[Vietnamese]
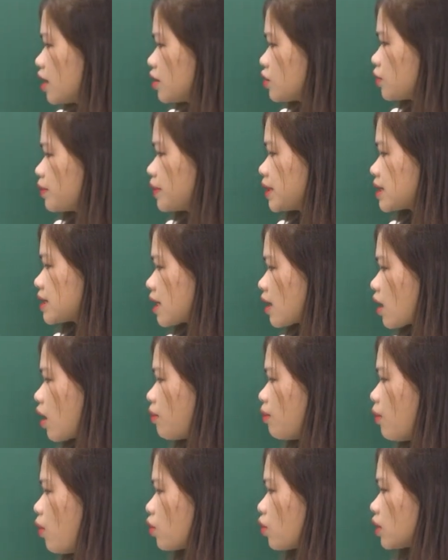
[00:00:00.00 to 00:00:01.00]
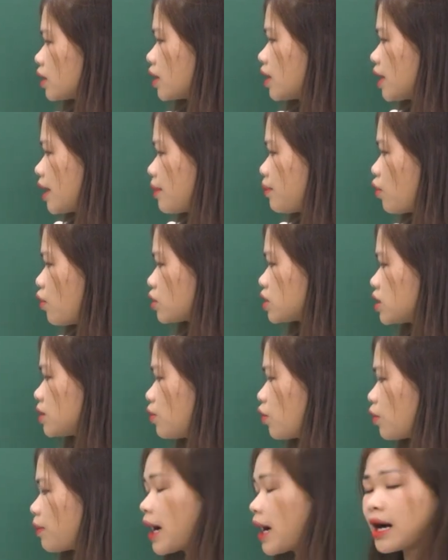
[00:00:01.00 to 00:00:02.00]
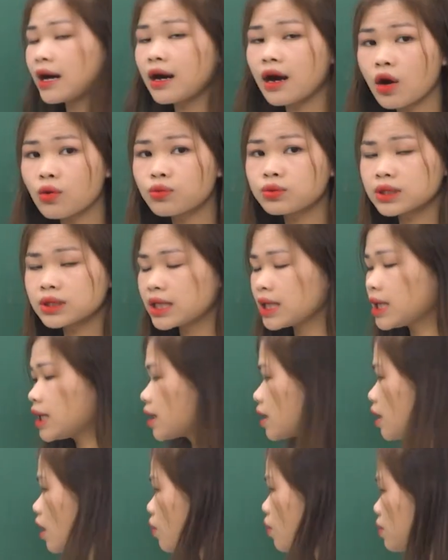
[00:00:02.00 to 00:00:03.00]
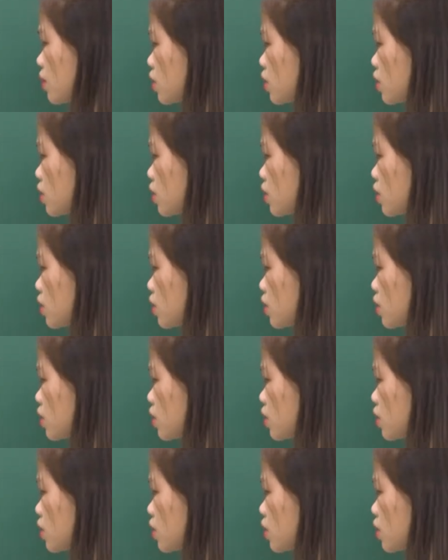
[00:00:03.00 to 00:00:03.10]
đây chúng mình sẽ có một ở đây này, một trừ một bằng không, thì không